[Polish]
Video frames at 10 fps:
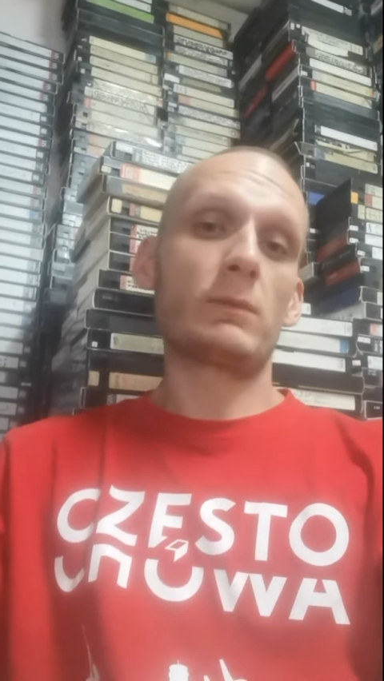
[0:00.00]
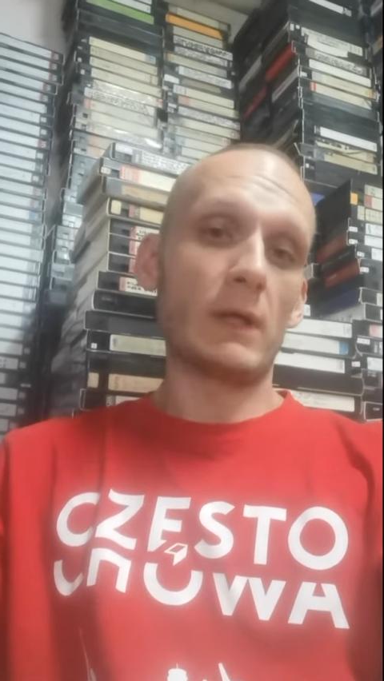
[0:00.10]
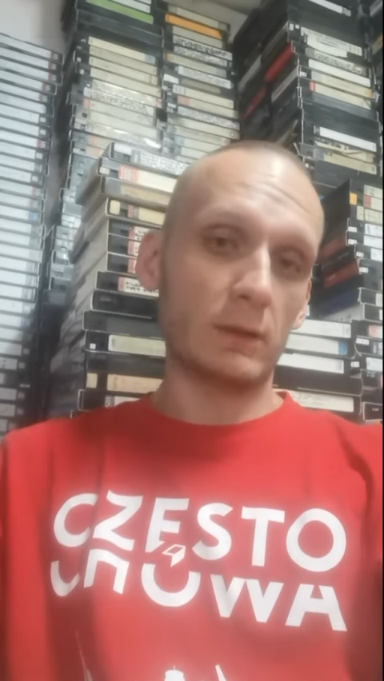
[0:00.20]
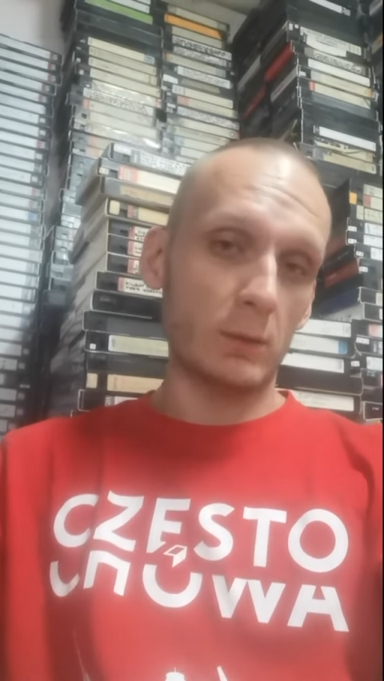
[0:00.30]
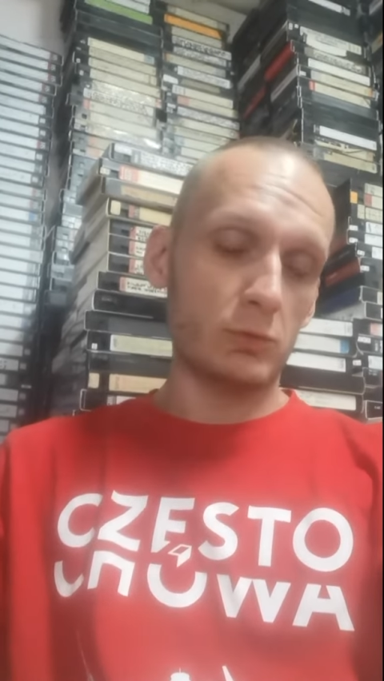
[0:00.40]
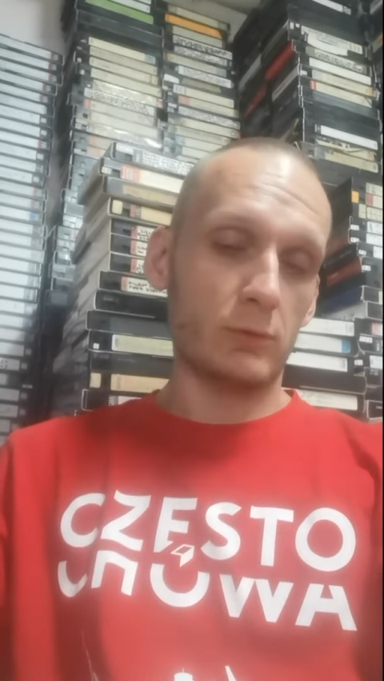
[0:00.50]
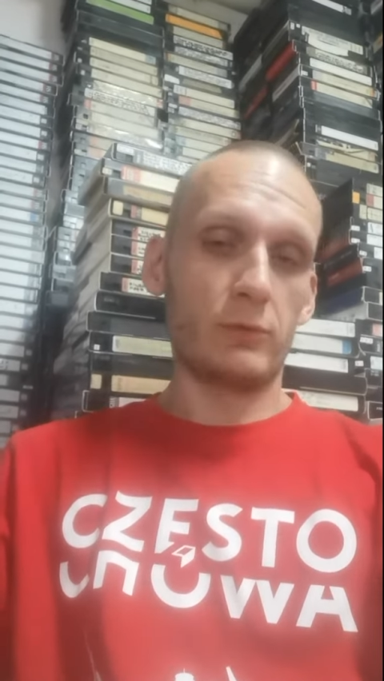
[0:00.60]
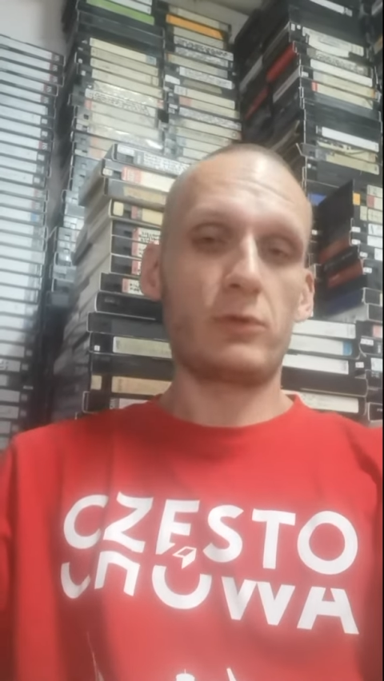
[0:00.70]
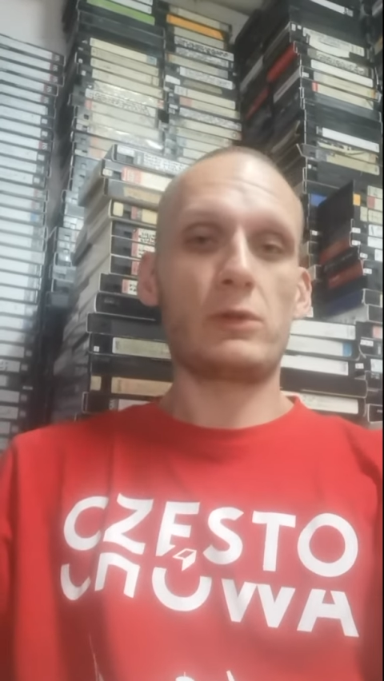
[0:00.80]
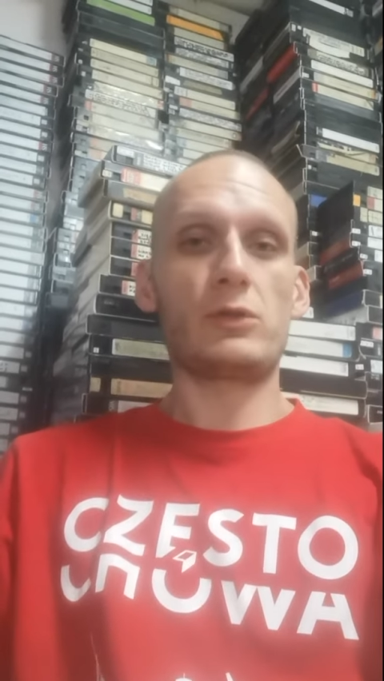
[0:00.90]
Jak dobrze
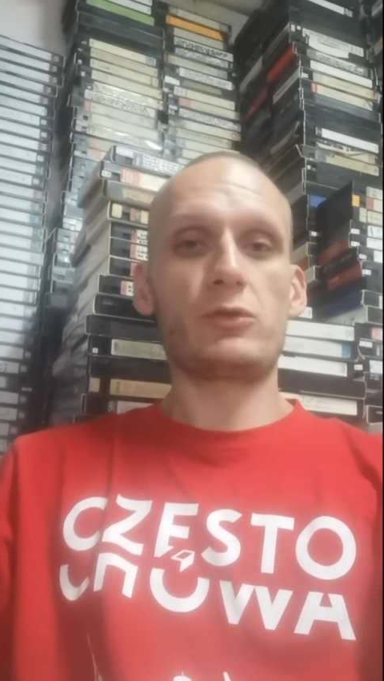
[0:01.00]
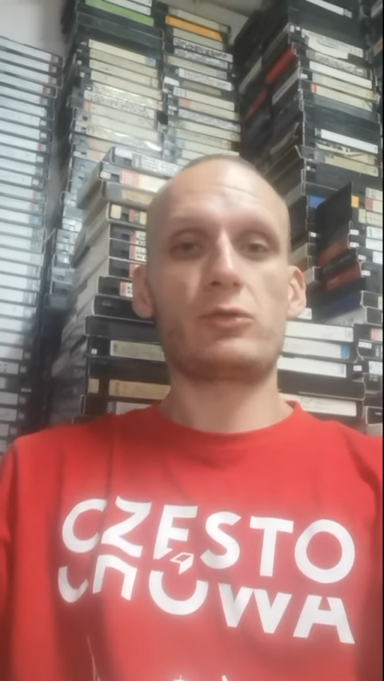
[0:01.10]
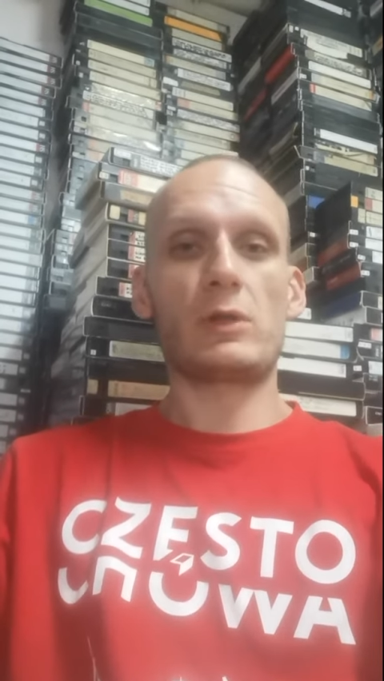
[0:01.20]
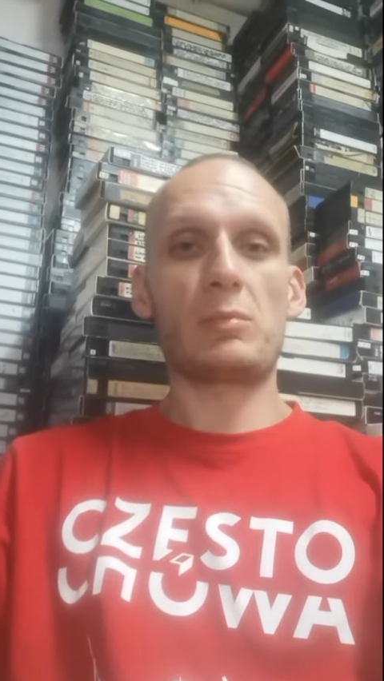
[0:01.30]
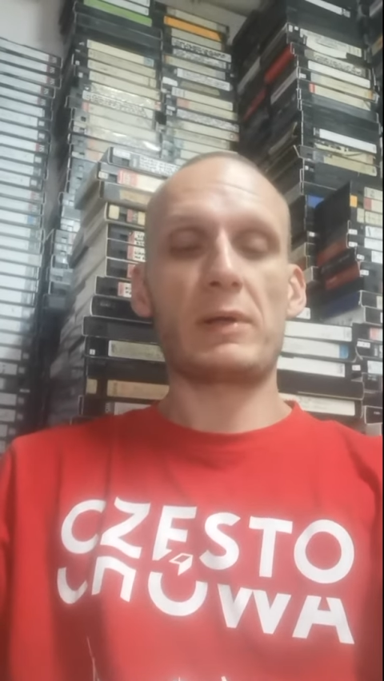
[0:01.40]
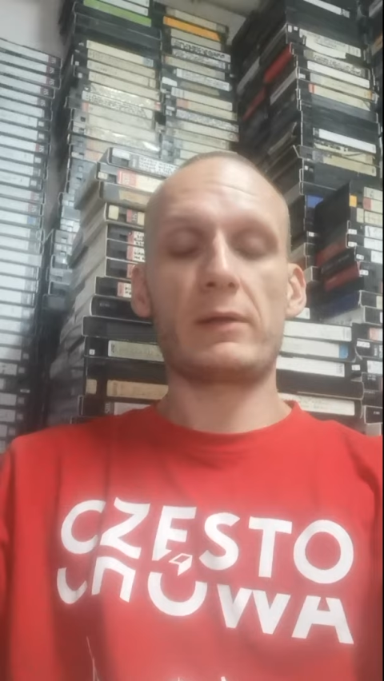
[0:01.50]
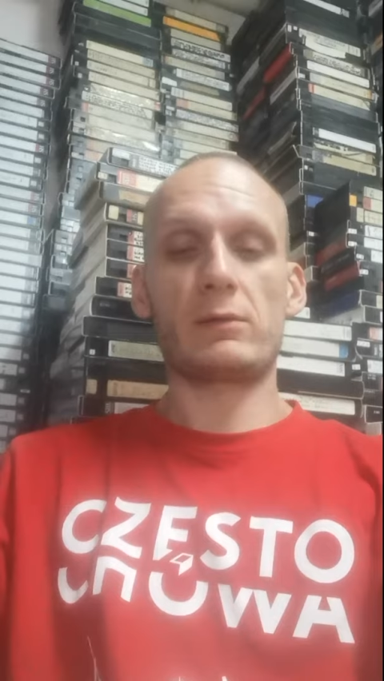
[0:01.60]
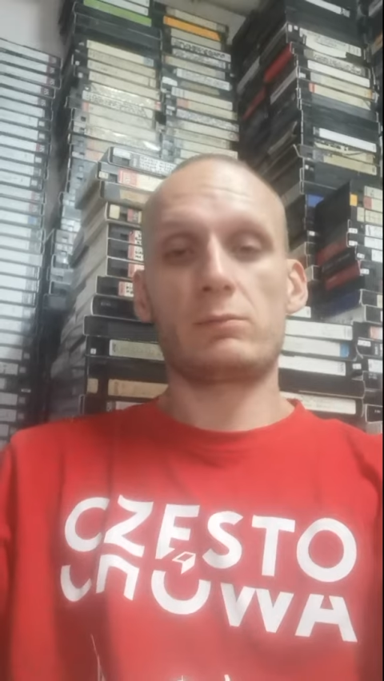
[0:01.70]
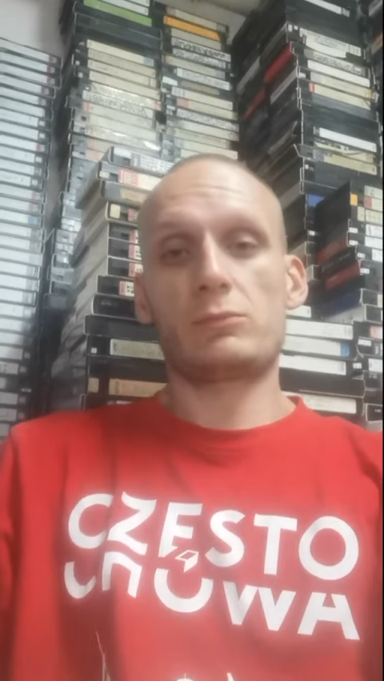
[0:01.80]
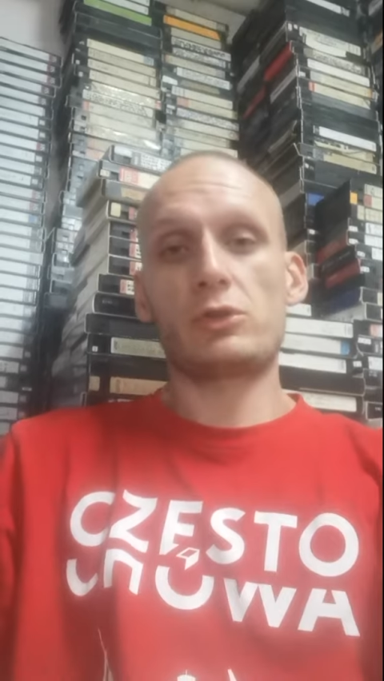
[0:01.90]
widzieliście,
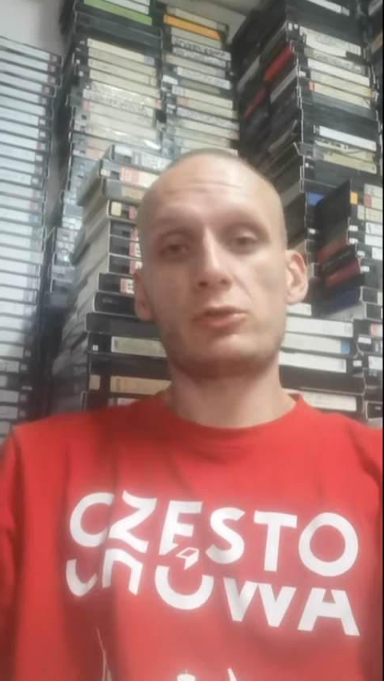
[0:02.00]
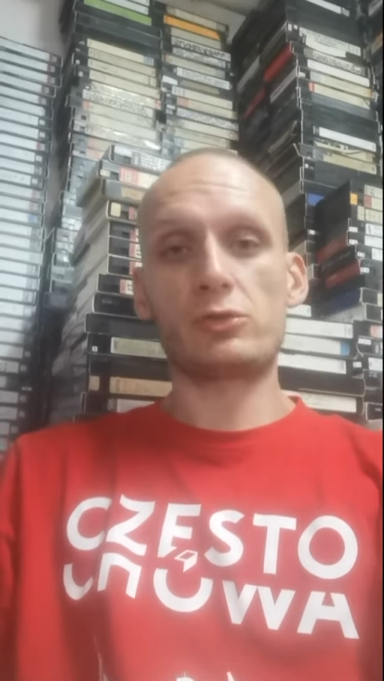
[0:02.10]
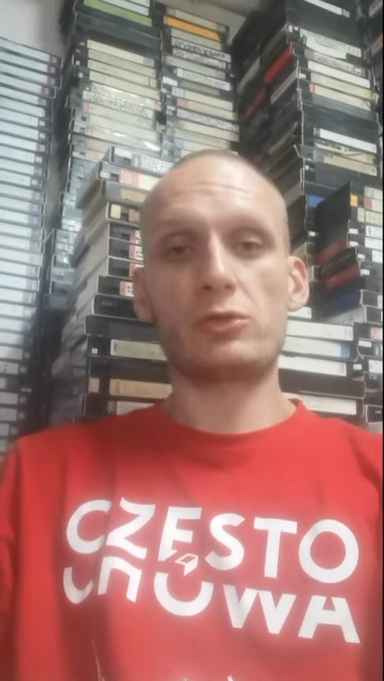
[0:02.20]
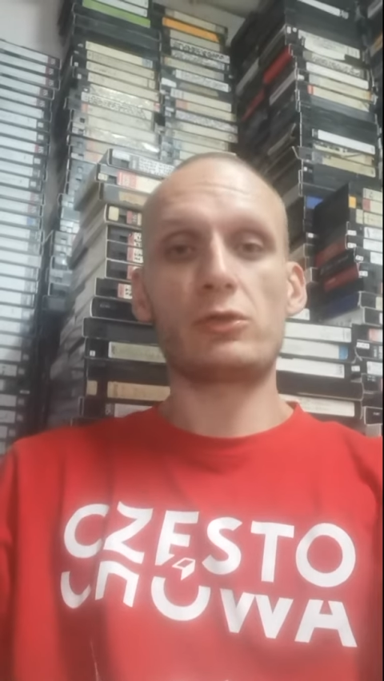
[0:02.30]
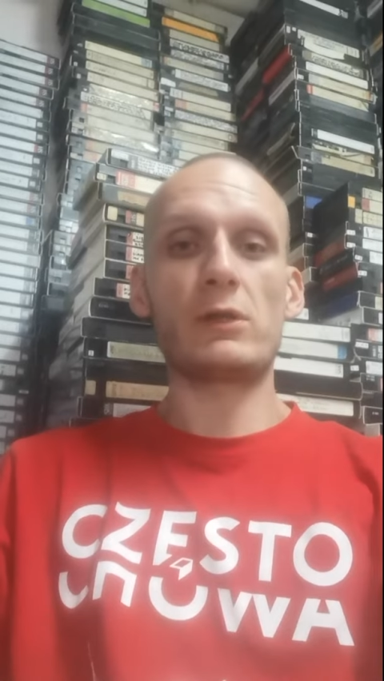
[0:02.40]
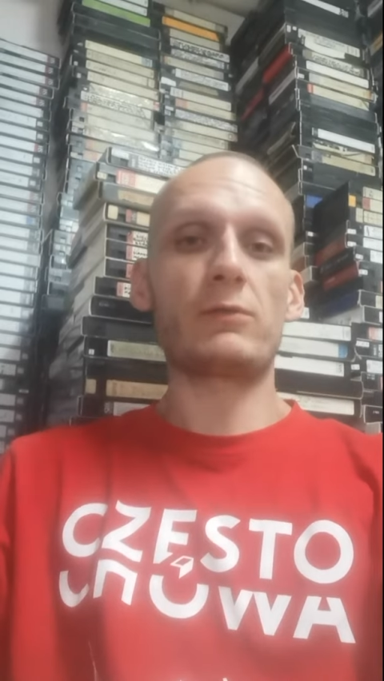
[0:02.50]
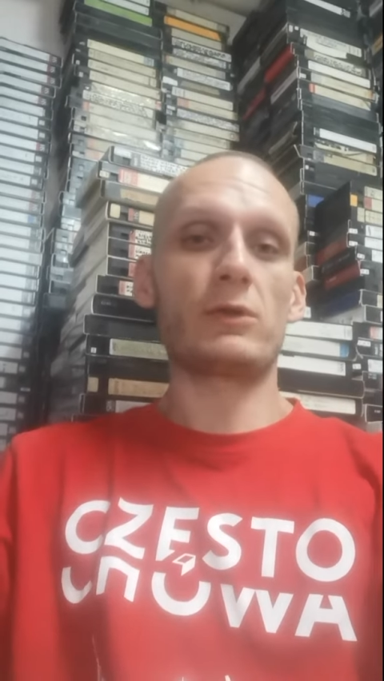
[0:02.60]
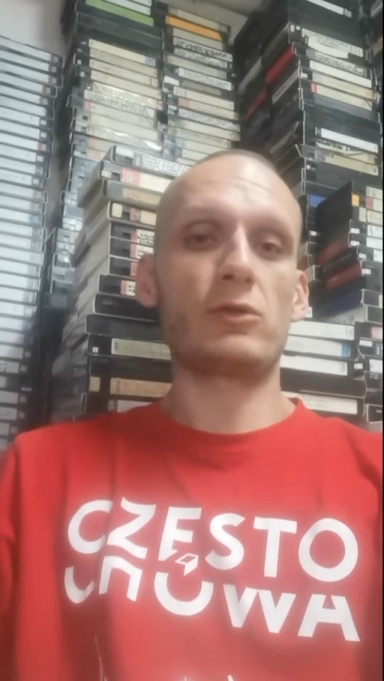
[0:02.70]
pan przeszczęśliwy,